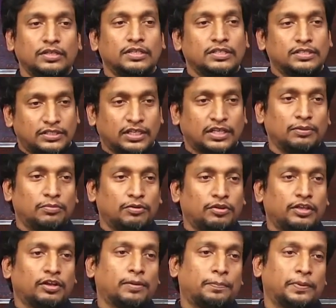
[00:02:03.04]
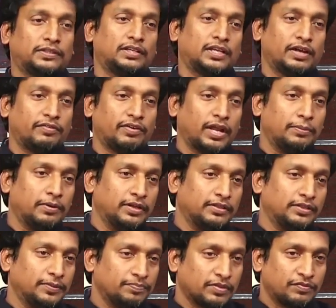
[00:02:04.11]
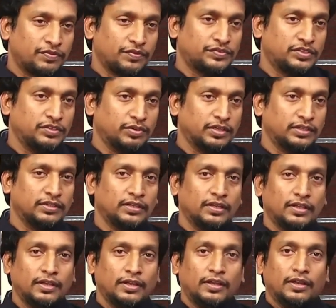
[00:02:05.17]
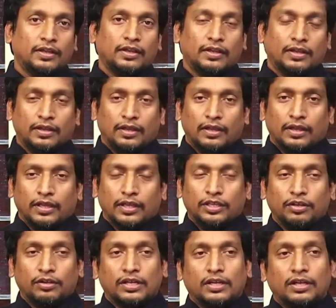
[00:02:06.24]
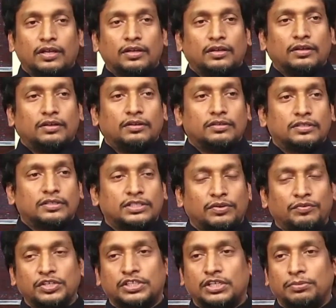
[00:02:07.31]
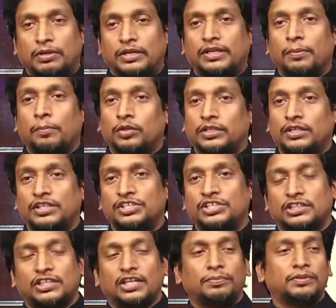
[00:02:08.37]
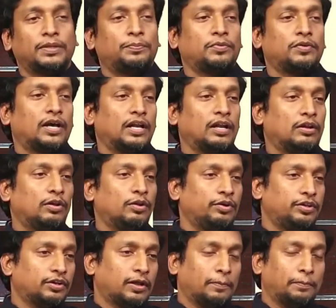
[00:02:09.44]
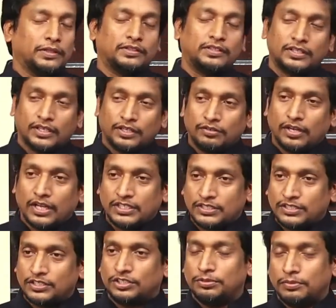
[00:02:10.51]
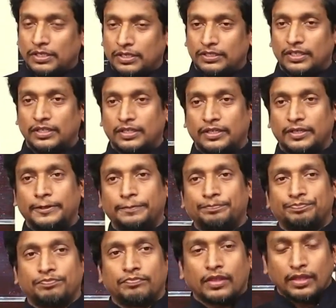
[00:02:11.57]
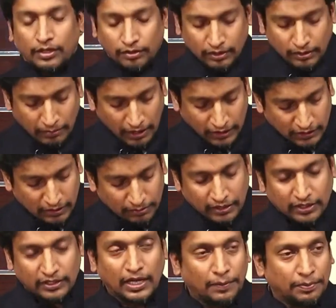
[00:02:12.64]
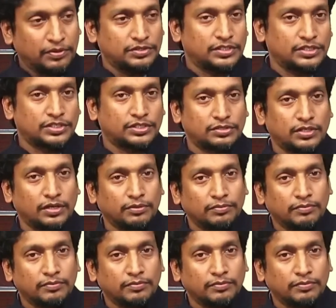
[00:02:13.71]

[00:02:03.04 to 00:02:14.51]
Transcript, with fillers: శకంలో ఈ యొక్క పత్రిక వ్రాయబడింది ఫిఫ్టీ వన్ ఈ యొక్క సంవత్సరం అంటే మొదటి శతాబ్దపు కాలంలో ఈ యొక్క పత్రికను రాసినట్టు మనందరికీ ఈ యొక్క మాటలు మనకు జ్ఞాపకం చేస్తున్నాడు